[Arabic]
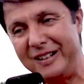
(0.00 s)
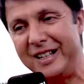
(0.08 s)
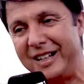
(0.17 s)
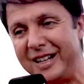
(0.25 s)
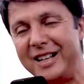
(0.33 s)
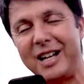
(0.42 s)

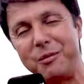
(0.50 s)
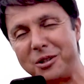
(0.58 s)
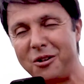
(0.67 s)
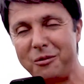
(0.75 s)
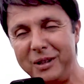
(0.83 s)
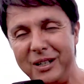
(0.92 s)
لا قلنا
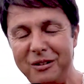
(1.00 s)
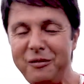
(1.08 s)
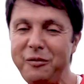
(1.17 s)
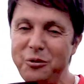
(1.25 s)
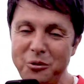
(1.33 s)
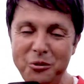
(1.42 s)
45
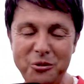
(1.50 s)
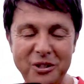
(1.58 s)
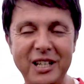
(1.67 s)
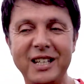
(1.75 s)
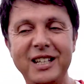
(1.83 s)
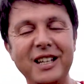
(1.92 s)
في جوج
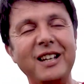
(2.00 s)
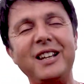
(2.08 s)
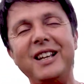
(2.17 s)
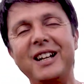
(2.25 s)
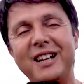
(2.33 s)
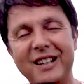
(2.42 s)
يعني
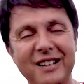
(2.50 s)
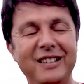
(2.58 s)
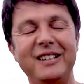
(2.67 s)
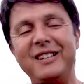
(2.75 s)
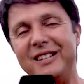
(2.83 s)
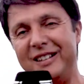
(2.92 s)
يلا
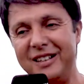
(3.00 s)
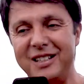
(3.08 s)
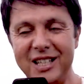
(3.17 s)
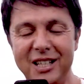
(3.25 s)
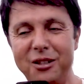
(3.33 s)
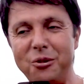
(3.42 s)

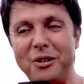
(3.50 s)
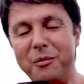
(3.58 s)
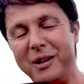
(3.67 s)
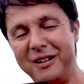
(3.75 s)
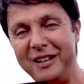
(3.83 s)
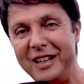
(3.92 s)
90 آه، لتر
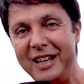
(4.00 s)
الماء